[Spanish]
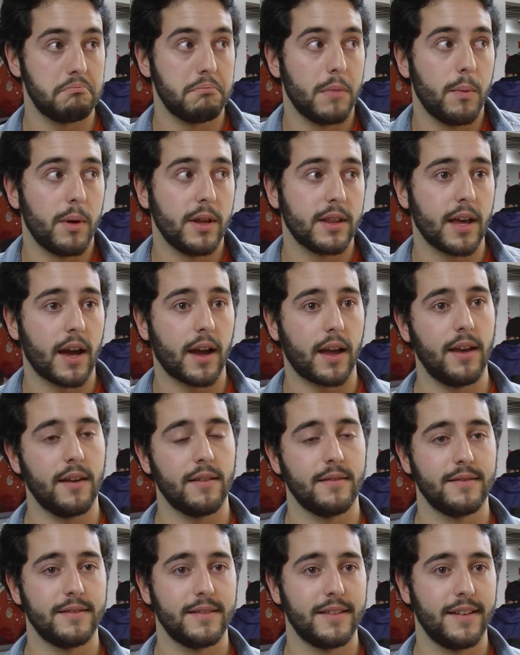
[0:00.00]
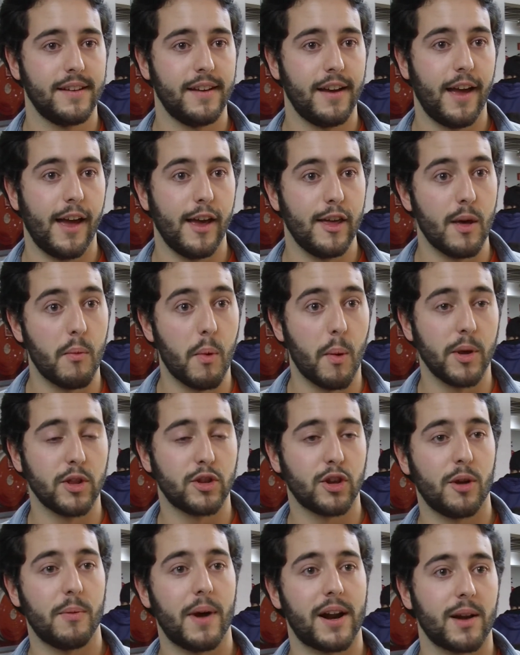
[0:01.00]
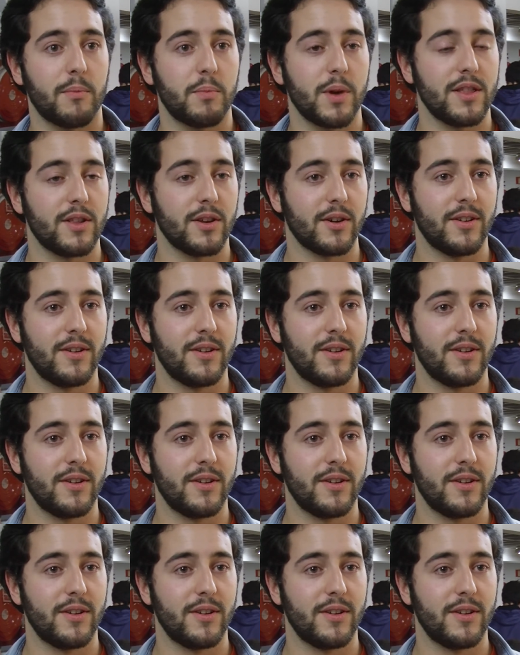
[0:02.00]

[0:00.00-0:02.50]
me metí aquí y de momento no me arrepiento.